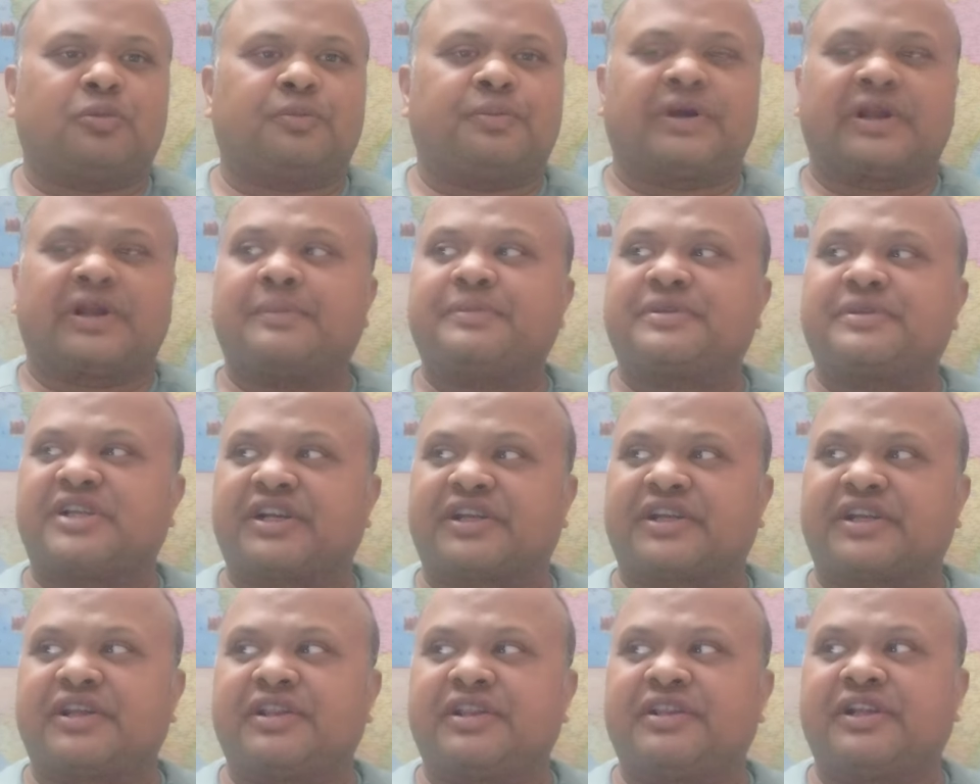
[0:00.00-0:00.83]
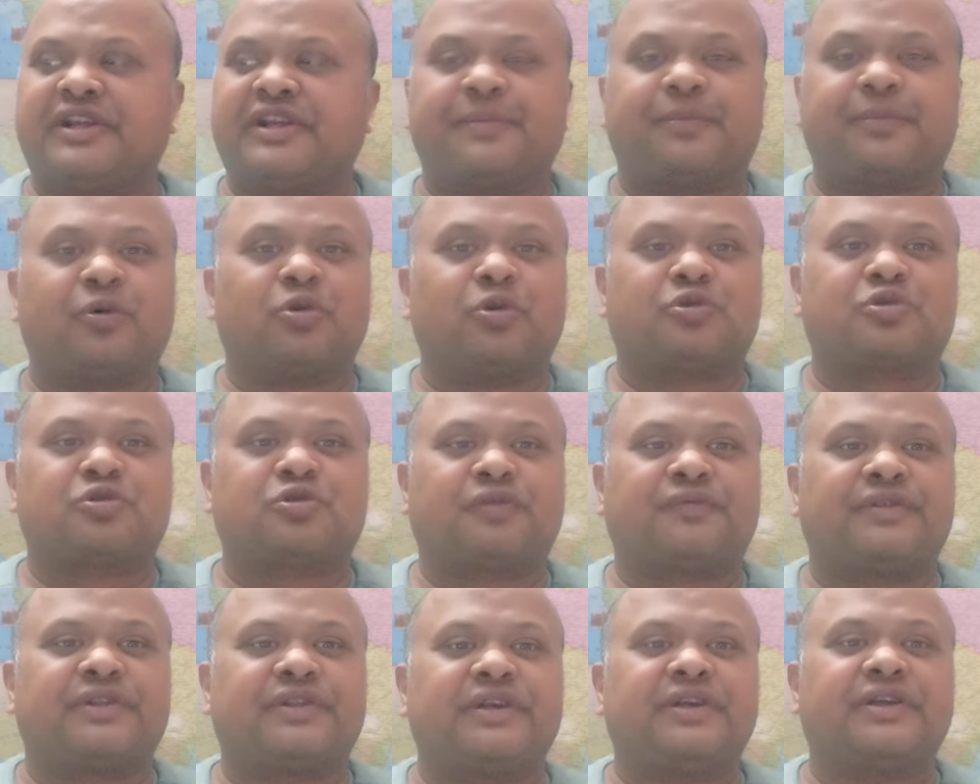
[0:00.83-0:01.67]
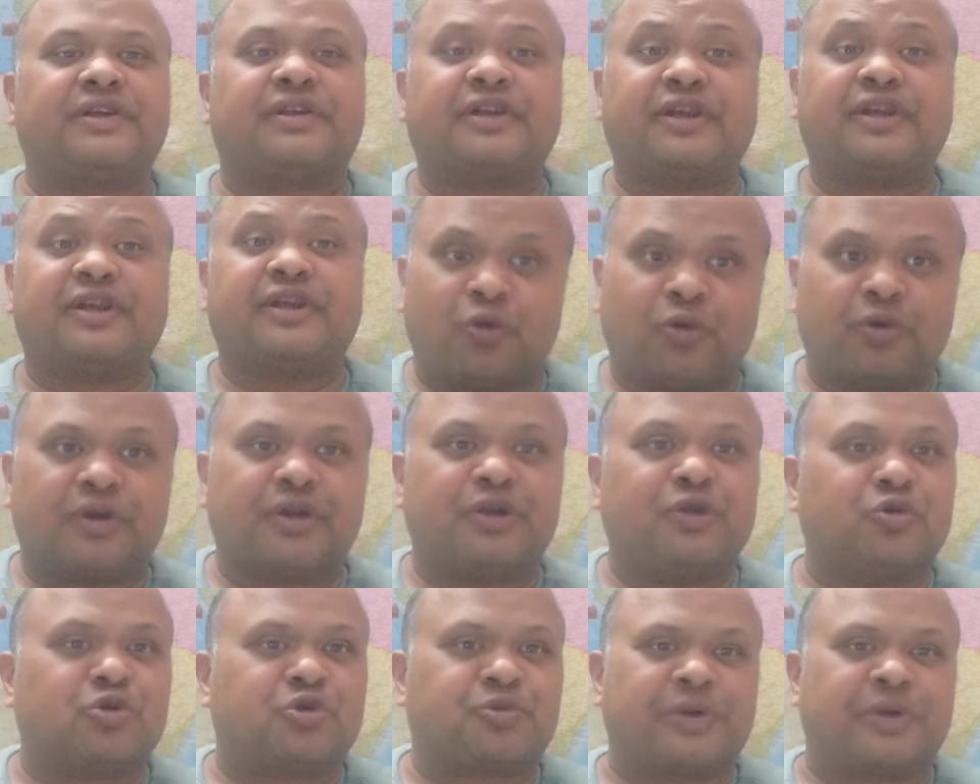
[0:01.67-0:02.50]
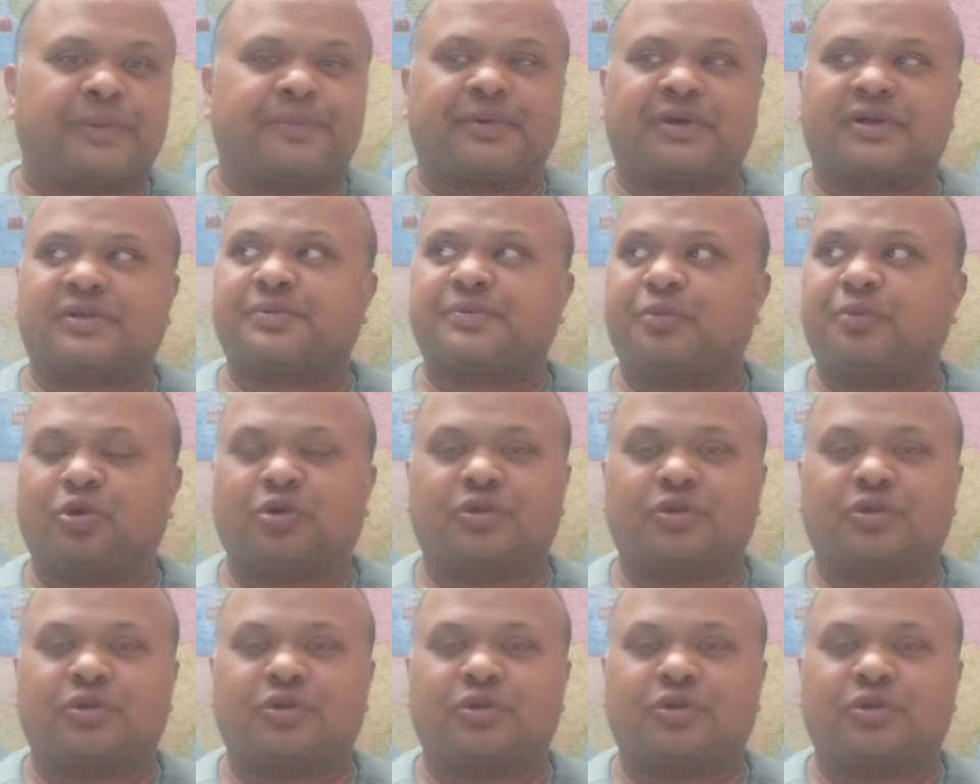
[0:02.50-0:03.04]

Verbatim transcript: बट आई एम चेकिंग द रिपोर्ट्स ऑफ द रिनोन्ड न्यूज़ पेपर्स